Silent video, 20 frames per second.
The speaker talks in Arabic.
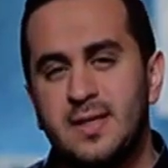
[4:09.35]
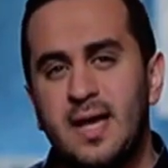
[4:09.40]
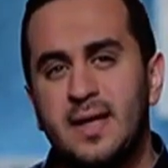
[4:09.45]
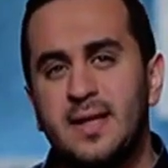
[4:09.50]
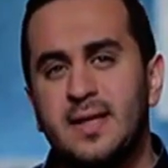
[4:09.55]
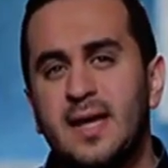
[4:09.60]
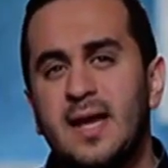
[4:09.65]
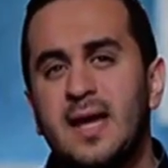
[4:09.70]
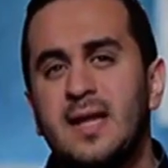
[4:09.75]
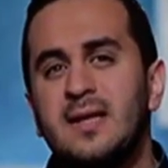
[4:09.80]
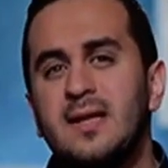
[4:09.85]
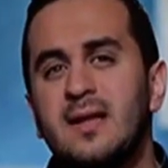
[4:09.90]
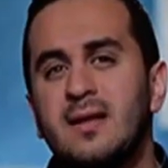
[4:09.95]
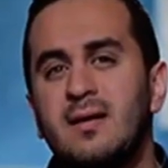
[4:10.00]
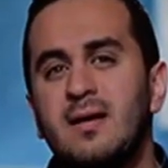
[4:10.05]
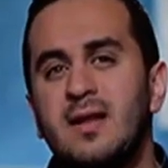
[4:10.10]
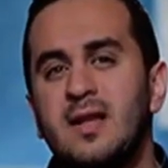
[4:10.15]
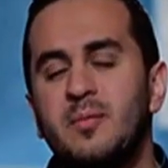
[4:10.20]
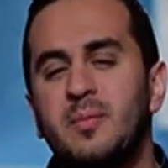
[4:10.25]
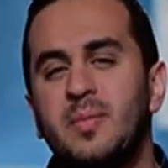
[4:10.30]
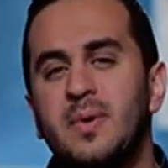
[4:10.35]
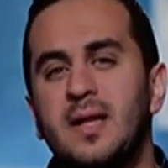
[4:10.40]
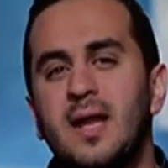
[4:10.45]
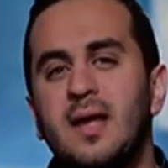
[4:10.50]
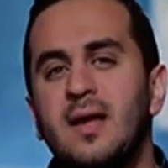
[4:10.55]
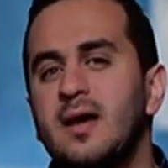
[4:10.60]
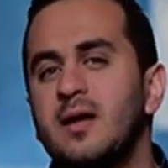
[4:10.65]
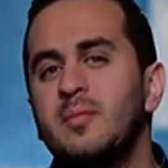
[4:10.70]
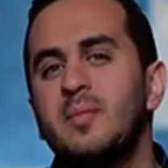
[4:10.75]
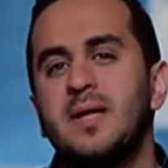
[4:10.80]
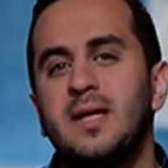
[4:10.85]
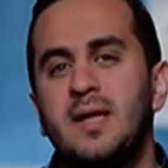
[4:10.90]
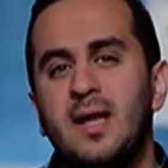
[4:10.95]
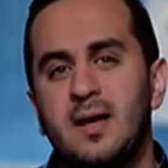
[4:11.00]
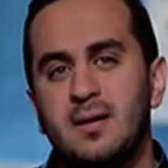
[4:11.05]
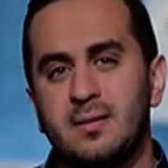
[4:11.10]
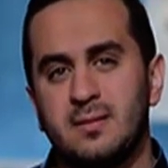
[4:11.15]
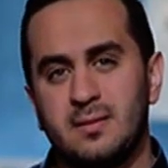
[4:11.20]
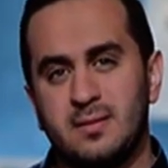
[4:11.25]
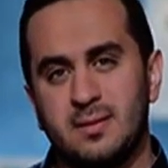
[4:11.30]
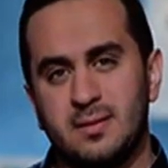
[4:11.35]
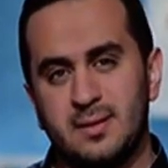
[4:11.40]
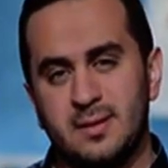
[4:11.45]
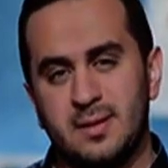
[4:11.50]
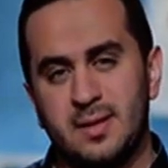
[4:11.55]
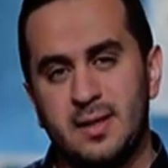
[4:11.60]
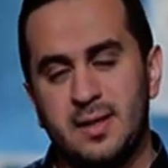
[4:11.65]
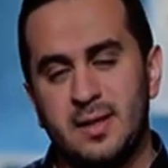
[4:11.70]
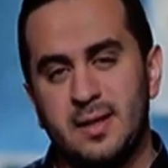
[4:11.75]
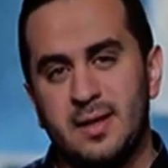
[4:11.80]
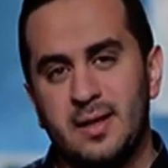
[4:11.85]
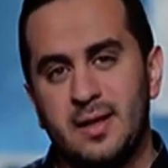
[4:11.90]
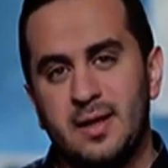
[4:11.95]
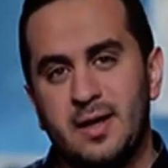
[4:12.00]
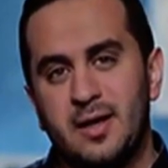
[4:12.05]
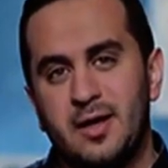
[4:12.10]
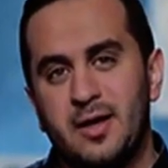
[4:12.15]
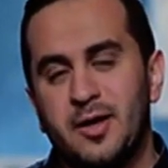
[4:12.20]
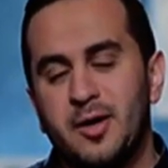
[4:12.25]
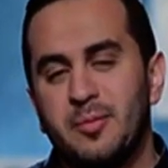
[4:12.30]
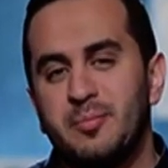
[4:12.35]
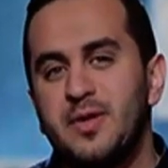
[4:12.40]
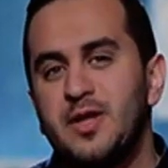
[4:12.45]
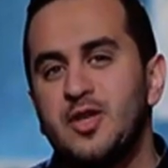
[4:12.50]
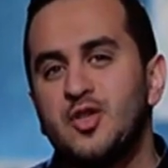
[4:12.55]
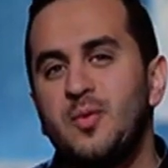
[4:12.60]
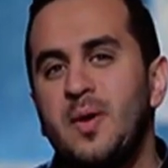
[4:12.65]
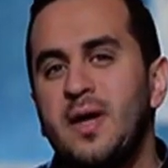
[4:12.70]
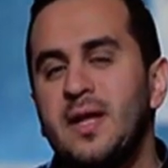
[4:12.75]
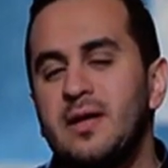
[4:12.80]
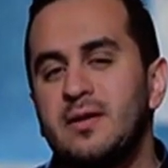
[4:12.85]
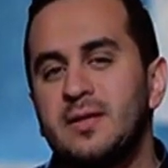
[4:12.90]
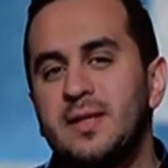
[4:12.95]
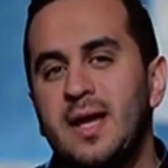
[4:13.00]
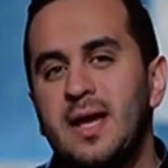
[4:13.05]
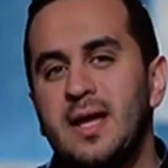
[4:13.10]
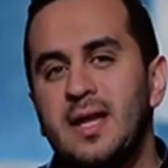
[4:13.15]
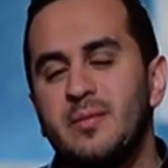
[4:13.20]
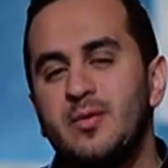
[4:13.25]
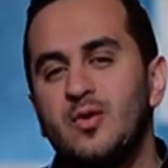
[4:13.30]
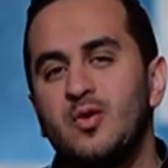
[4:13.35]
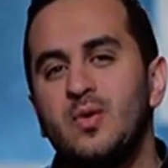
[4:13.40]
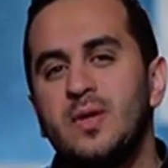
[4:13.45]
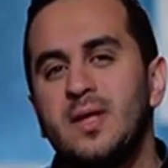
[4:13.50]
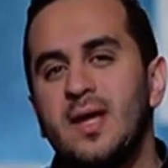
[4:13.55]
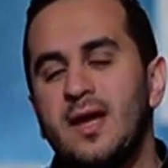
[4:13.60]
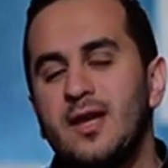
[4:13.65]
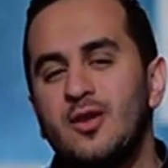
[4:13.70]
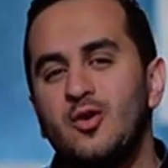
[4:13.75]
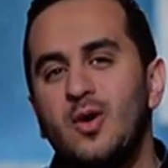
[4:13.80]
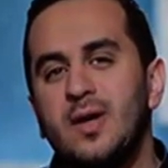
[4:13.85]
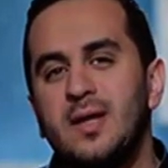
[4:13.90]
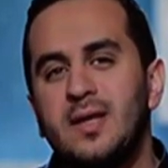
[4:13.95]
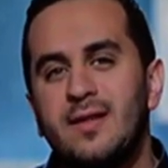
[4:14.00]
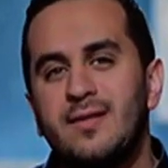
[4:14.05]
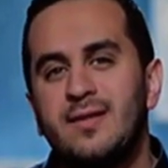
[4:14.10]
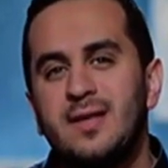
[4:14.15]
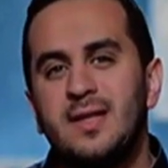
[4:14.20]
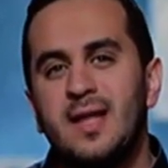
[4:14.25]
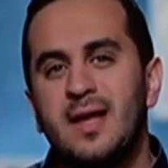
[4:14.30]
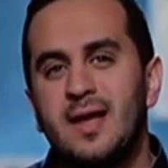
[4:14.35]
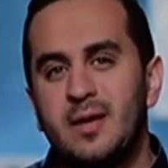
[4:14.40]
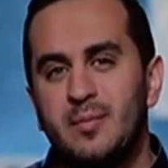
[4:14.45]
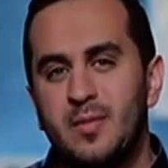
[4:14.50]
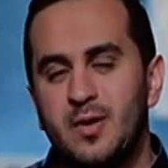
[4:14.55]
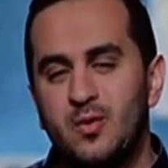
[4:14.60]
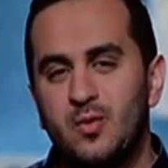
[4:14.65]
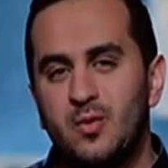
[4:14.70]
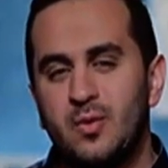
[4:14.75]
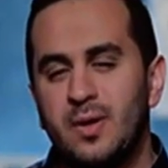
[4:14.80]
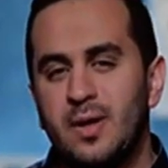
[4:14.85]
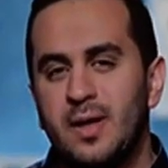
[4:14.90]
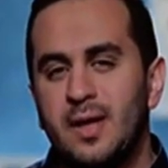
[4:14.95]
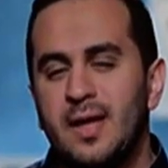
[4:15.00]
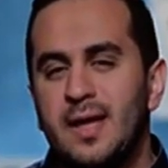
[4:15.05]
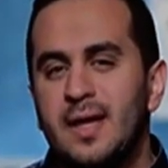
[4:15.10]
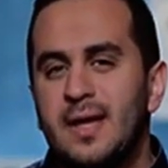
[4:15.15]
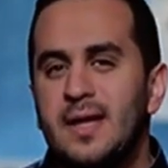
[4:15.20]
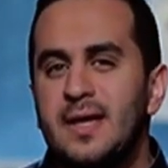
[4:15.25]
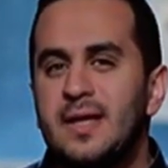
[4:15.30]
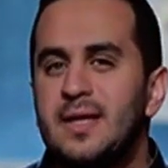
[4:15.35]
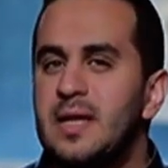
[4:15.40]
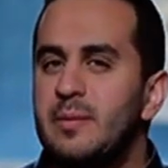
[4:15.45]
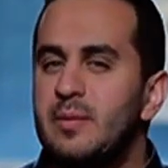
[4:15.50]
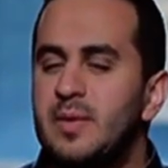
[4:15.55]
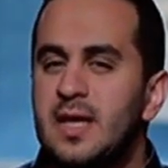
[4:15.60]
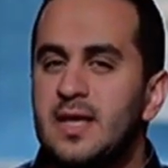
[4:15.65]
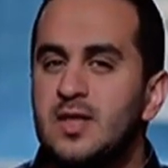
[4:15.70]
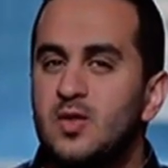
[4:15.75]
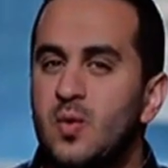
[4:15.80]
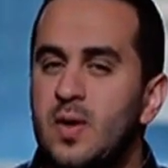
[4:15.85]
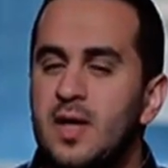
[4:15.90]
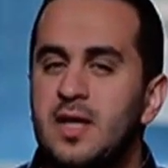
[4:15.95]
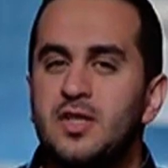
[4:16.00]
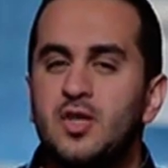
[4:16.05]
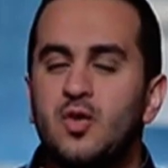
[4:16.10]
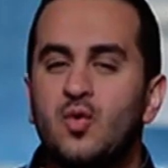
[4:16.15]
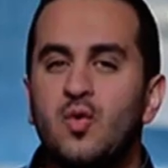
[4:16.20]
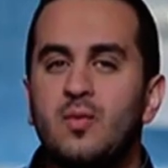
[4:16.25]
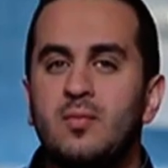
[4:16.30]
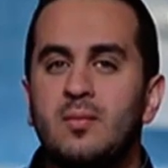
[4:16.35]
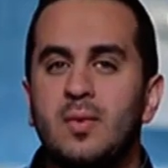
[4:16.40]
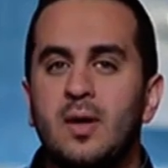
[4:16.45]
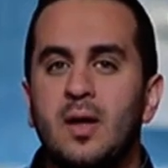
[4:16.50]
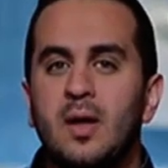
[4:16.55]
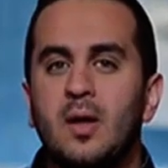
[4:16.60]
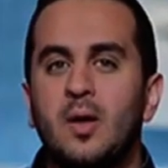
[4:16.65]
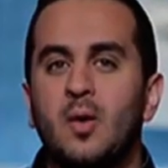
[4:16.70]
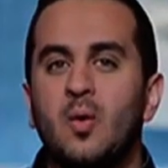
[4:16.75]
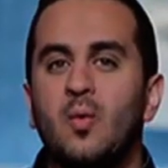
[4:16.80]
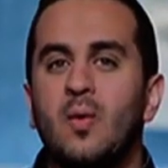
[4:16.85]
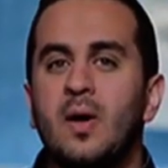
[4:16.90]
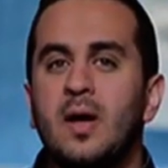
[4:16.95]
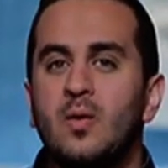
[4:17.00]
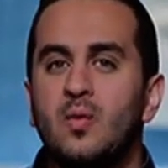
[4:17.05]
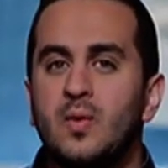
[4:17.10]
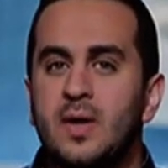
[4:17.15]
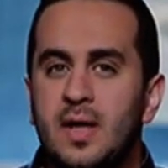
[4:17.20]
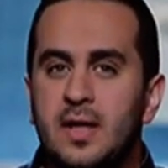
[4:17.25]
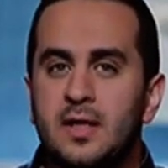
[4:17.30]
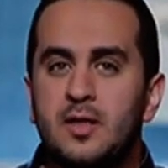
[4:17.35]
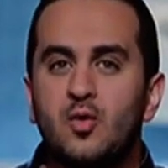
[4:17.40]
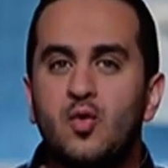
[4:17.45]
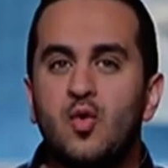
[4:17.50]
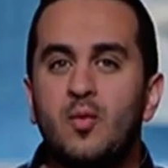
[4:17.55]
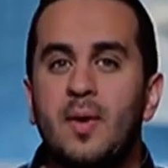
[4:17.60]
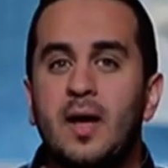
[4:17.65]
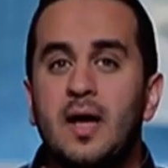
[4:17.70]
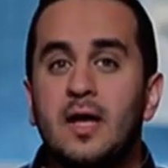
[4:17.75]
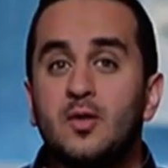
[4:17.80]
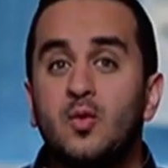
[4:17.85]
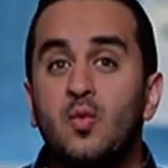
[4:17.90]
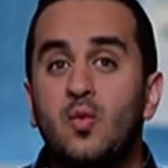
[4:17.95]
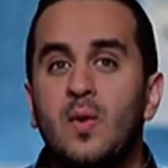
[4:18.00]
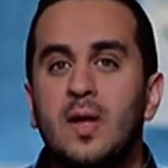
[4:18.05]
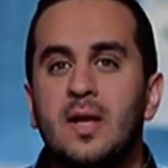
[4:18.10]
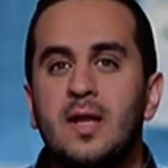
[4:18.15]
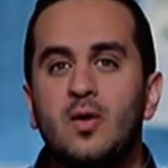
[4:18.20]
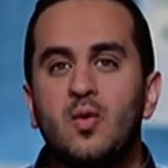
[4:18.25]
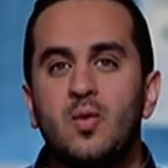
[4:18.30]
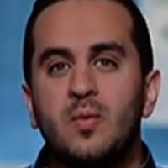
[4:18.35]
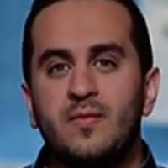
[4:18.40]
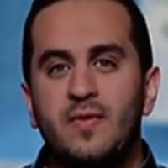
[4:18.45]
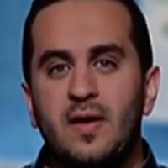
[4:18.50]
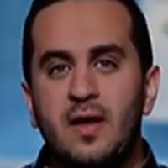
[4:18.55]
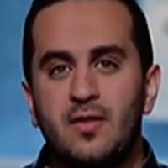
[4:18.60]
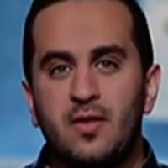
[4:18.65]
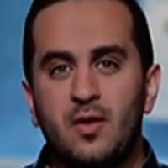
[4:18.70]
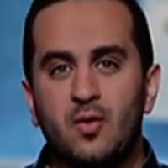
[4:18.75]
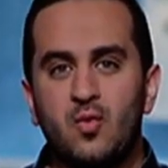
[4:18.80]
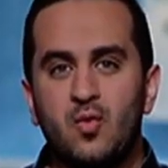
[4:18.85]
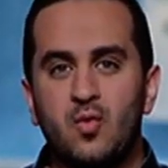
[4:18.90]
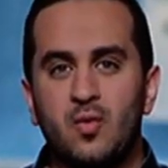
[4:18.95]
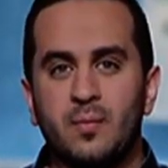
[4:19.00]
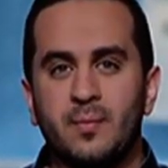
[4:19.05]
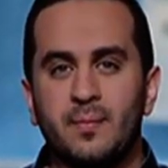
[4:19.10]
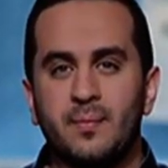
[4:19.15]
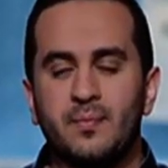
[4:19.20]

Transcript: يعني يخلي القلب لا يقبل الحق ربنا سبحانه وتعالى بيقول يا أيها الذين آمنوا إن من أزواجكم وأولادكم عدوا لكم فاحذروهم